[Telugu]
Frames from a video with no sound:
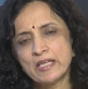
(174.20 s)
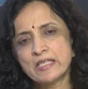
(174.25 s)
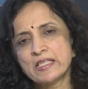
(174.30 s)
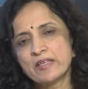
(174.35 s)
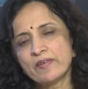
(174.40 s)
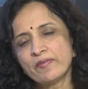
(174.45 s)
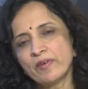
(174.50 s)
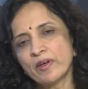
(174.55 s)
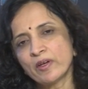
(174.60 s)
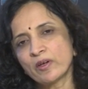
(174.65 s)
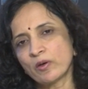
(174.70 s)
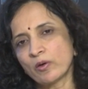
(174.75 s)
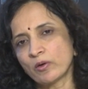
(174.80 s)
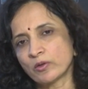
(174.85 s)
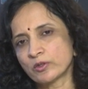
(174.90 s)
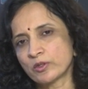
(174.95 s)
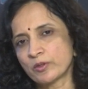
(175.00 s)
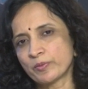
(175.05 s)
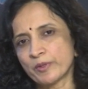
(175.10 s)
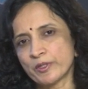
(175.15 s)
సివియర్
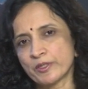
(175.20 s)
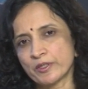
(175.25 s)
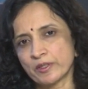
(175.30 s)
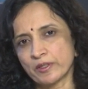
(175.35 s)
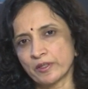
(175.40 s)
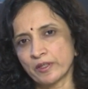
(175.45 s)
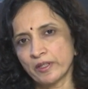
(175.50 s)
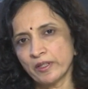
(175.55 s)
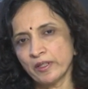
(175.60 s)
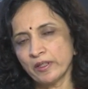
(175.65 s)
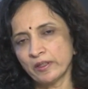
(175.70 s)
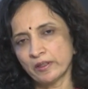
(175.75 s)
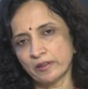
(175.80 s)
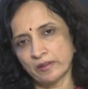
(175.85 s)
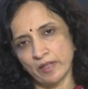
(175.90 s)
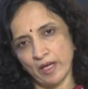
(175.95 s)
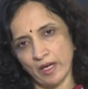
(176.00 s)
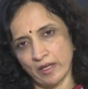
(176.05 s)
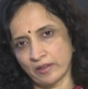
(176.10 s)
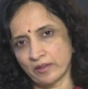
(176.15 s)
కాన్స్టిపేషన్కి
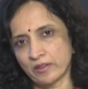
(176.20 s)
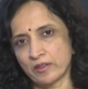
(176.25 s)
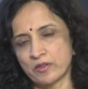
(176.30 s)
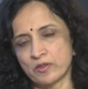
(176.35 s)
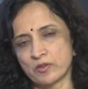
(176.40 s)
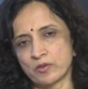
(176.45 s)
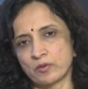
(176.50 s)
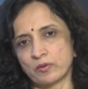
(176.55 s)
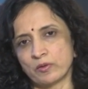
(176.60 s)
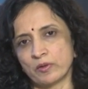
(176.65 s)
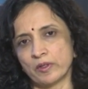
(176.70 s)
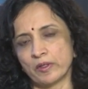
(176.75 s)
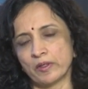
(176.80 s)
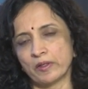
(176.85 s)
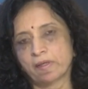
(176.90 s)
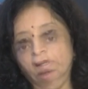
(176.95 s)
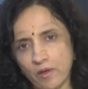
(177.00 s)
దారితీస్తుంది